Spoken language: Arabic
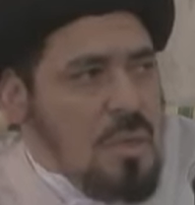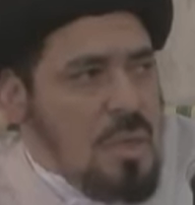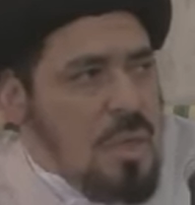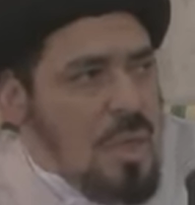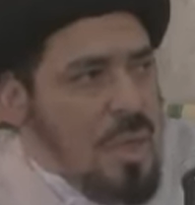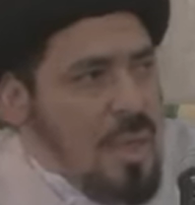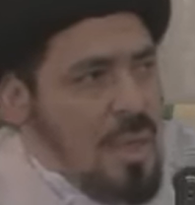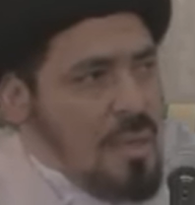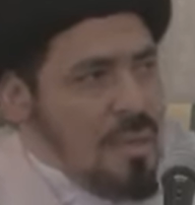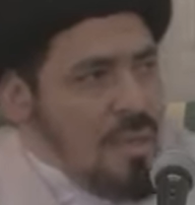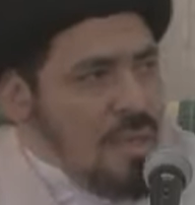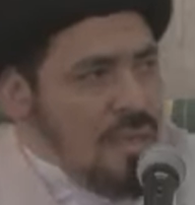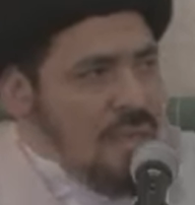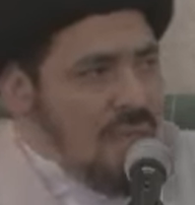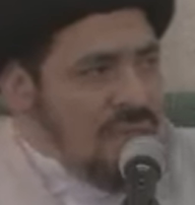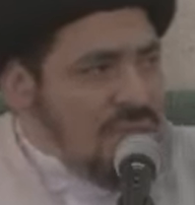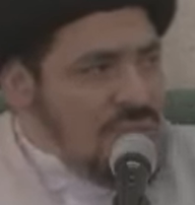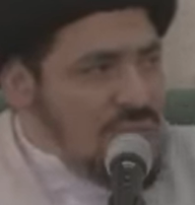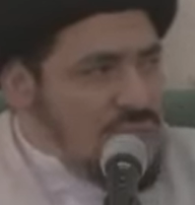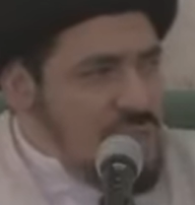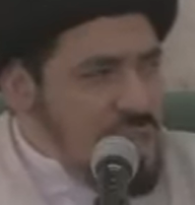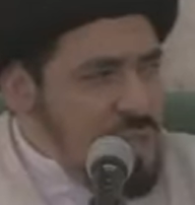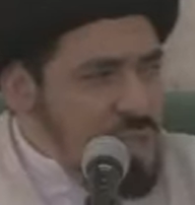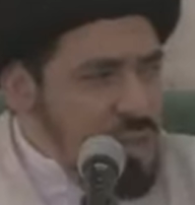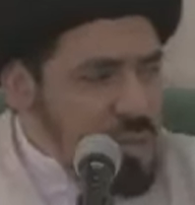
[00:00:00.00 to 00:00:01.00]
هذا
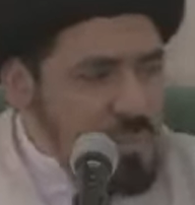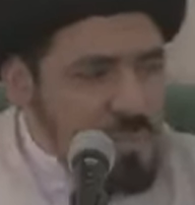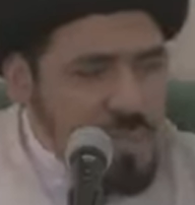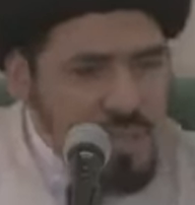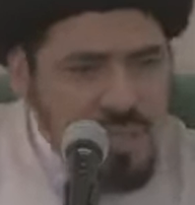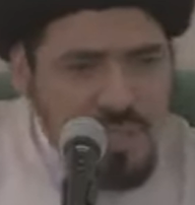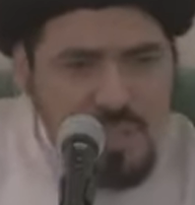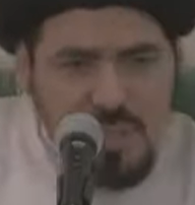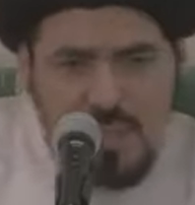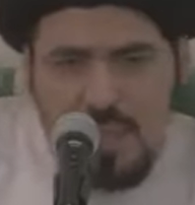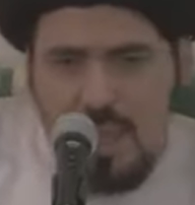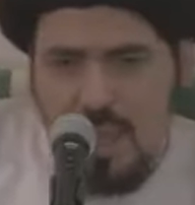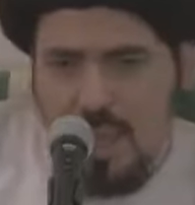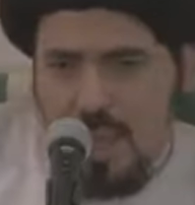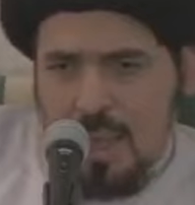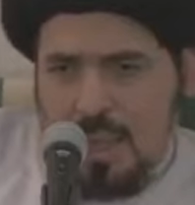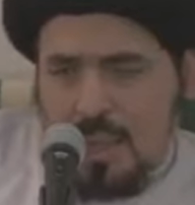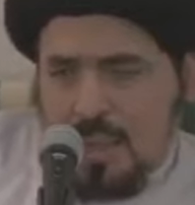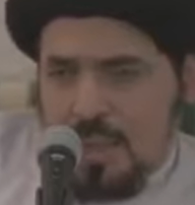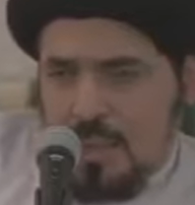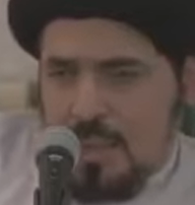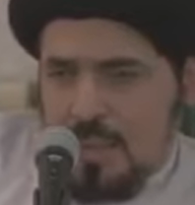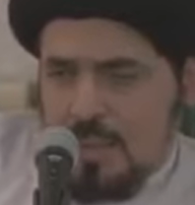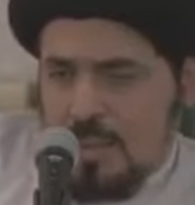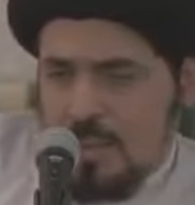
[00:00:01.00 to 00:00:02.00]
تفسير
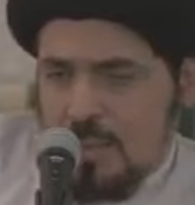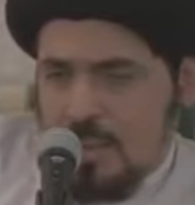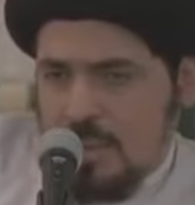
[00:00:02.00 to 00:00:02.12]
مصداقي